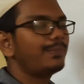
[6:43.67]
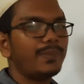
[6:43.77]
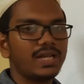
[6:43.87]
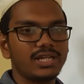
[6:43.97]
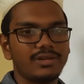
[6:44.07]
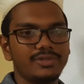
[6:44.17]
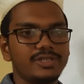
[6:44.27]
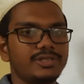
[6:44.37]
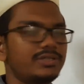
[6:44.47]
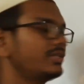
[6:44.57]
মেল গ্যামেট
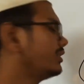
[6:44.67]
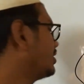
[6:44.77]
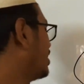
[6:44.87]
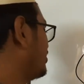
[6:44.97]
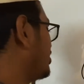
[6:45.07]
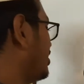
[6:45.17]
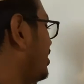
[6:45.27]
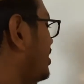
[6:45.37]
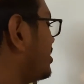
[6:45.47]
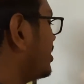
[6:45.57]
আচ্ছা
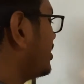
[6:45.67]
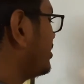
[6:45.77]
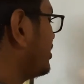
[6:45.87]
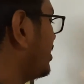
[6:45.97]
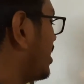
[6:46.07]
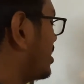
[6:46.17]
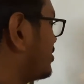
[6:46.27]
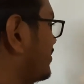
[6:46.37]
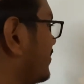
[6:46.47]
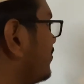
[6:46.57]
এটা এদিক দিয়ে আসবে